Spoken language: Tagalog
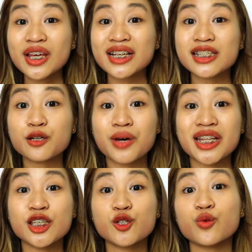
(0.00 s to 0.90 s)
Next
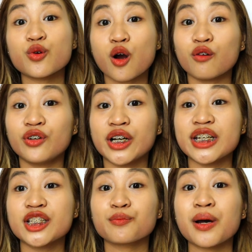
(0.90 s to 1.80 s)
naman is yung
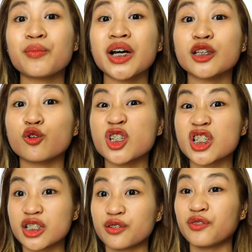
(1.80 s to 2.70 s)
coverage. Papakita ko na
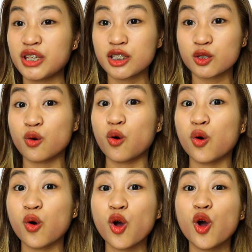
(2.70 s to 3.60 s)
siya sa face
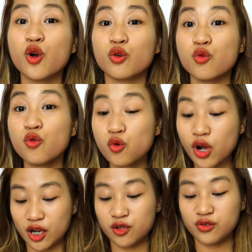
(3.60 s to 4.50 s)
ko, kung
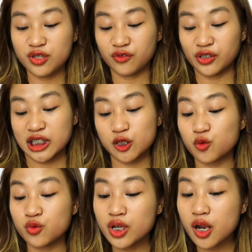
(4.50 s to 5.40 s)
ano yung difference
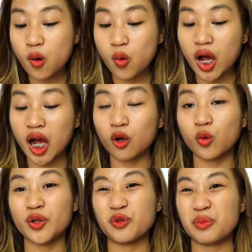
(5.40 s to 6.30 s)
ng dalawa,
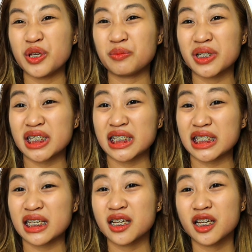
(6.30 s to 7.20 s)
kung ano ba yung mas